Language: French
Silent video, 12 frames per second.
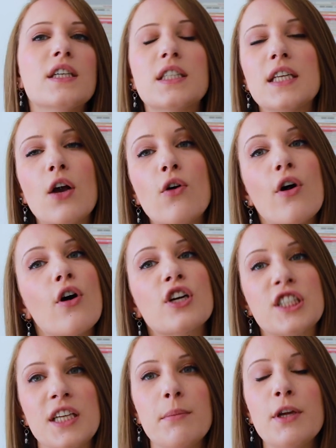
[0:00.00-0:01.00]
Je n'ai
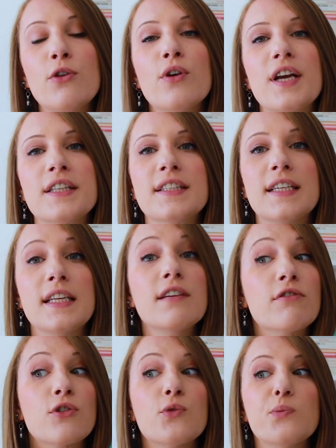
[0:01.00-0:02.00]
encore jamais lu aucun de ses
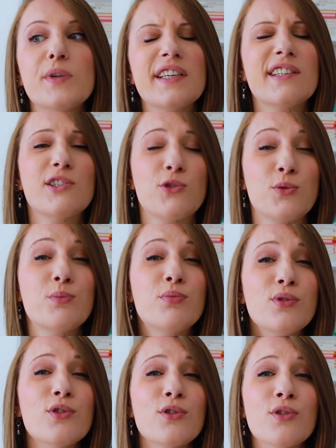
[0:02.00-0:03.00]
livres, mais je suis
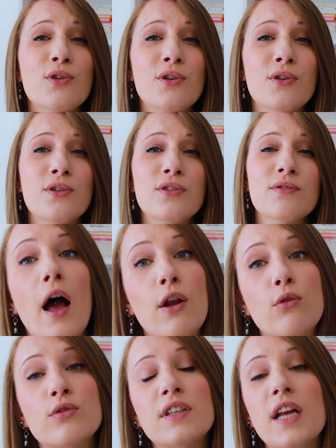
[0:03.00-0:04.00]
plutôt curieuse.
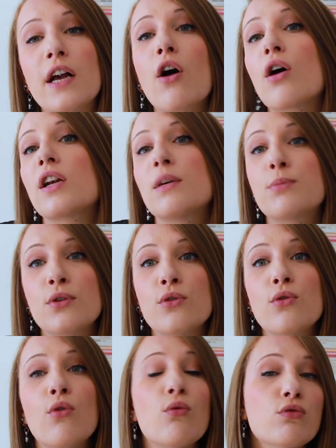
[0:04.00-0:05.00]
Alors on est d'accord, les
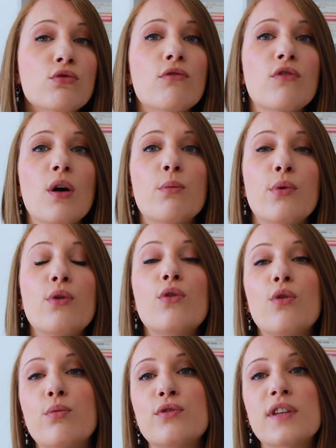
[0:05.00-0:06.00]
pseudos, on s'en fout un peu,
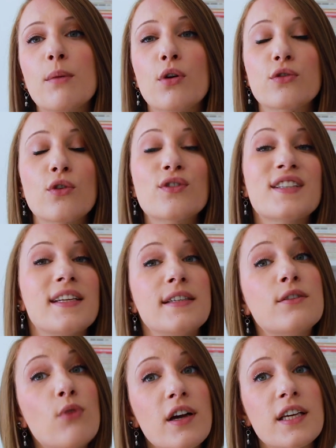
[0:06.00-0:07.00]
le plus important c'est
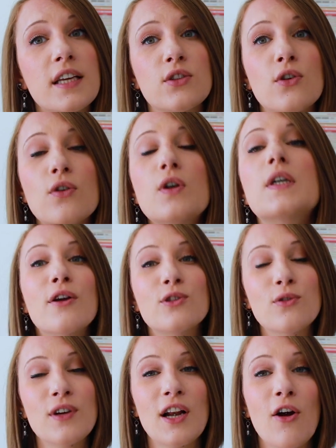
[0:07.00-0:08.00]
l'histoire qu'il y a dedans.
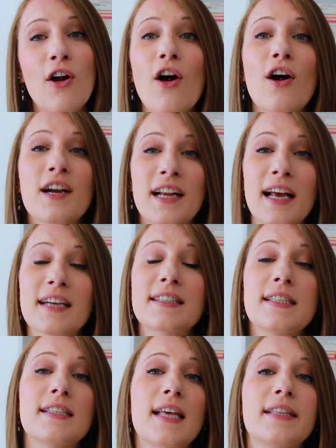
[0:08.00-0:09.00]
Donc là encore, Claire,
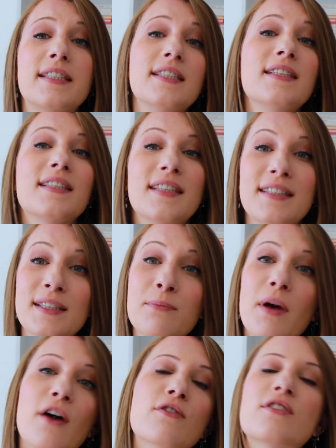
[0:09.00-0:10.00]
si ça te dit, n'hésite
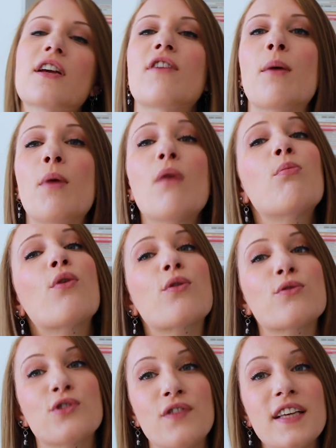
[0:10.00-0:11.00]
pas à revenir vers moi pour
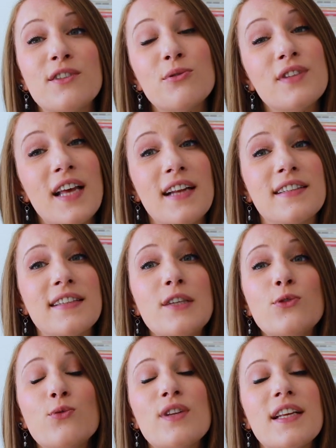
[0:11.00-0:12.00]
qu'on se fasse une
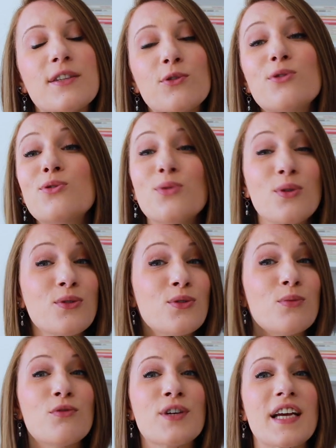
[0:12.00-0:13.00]
LC toutes les deux sur
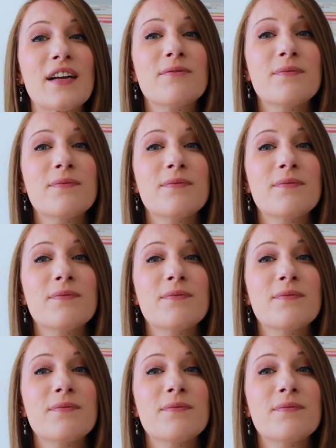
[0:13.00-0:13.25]
ce bouquin.